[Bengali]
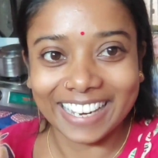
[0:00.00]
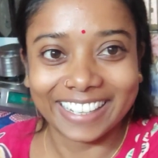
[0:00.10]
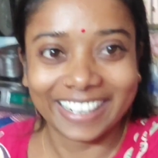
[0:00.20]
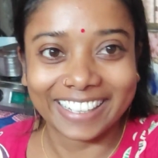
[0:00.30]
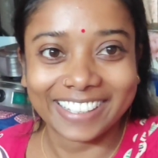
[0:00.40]

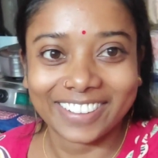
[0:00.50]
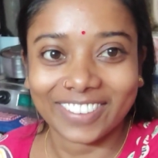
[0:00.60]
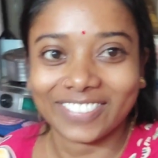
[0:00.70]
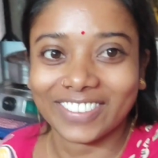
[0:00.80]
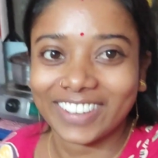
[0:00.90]
জানি না কি
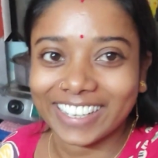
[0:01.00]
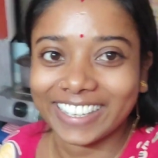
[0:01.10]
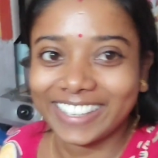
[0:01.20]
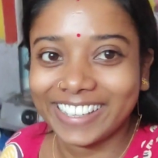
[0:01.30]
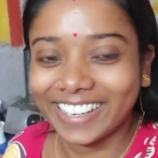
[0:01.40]
করবো
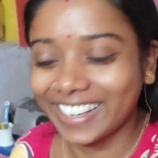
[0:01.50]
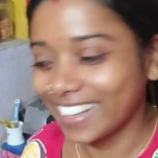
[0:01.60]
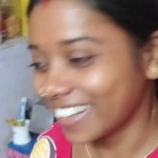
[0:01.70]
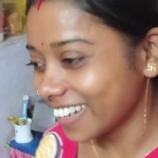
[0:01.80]
ওখানে গিয়ে